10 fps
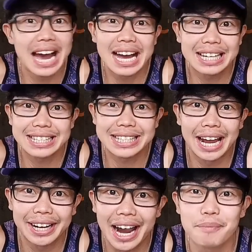Ah,
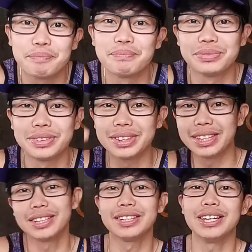sarap!
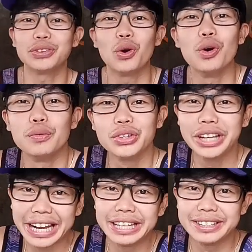Ito,
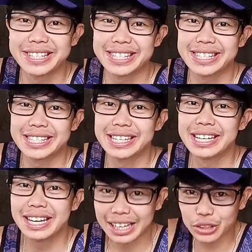greens.
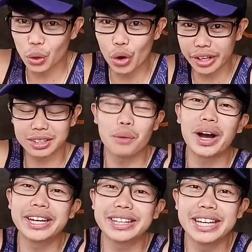Ito,
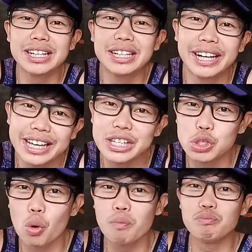itatawagin natin green
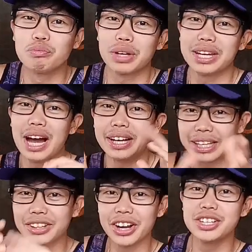soup. Kaya
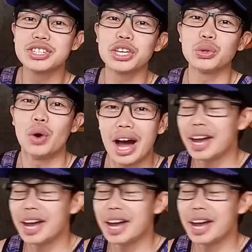ang ingredients ito